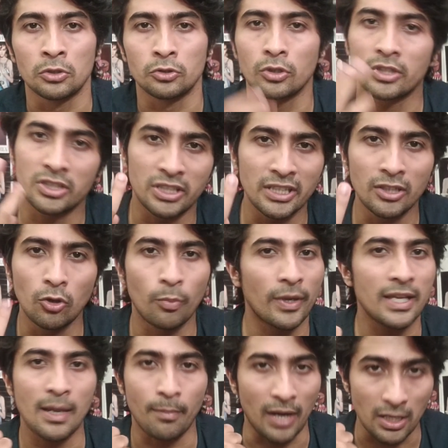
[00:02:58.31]
जो कि तीन रुपए
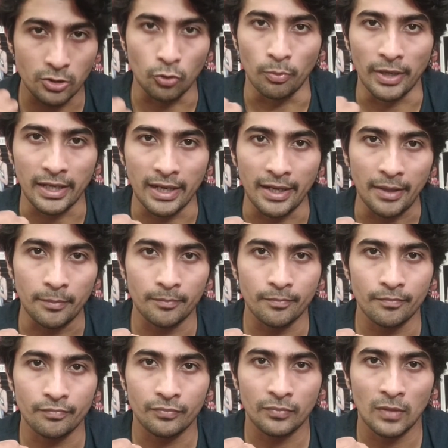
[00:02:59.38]
या पांच रुपए का है
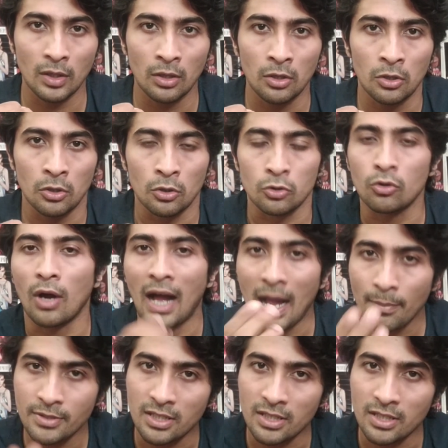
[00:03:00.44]
तो आप